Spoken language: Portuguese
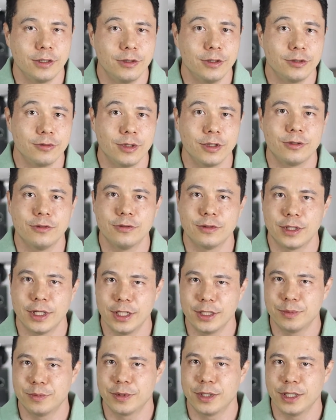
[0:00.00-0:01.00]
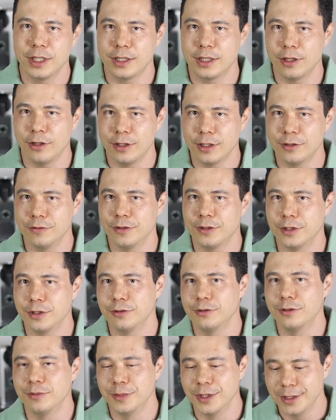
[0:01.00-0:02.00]
Então, isso não acontece porque até a hora que você
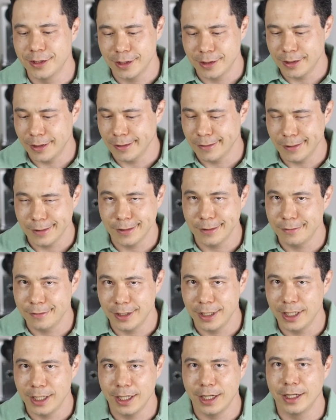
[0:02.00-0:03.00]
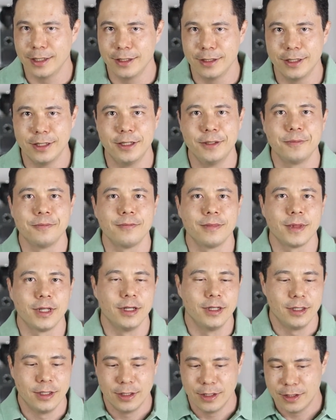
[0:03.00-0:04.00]
dormir, você está com a TV ligada ali,
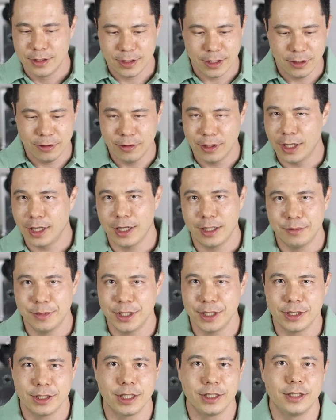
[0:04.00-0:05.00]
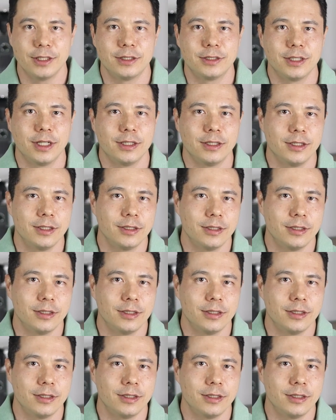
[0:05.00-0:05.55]
celular mexendo, etc.